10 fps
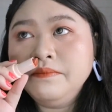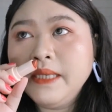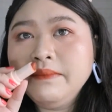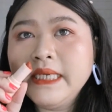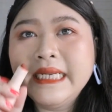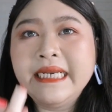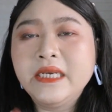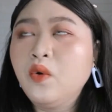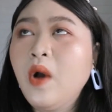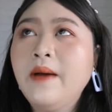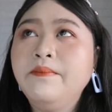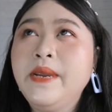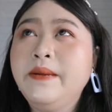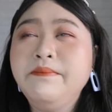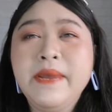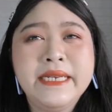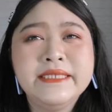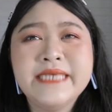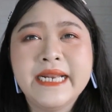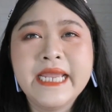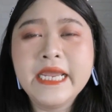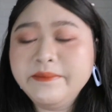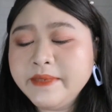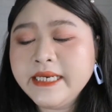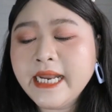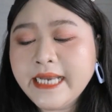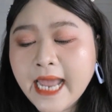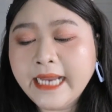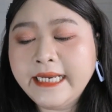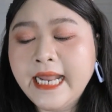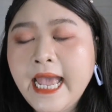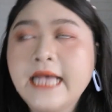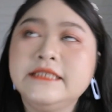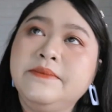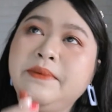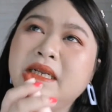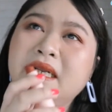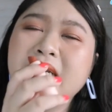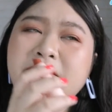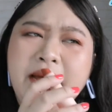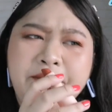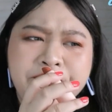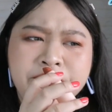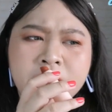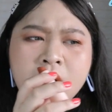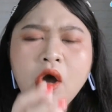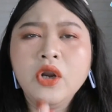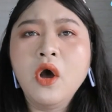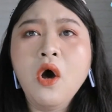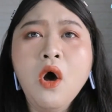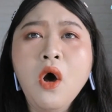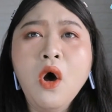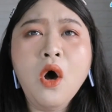ไม่มีกลิ่นความเหม็นสารเคมีใดๆนะคะจะเป็นกลิ่นแบบอ่อ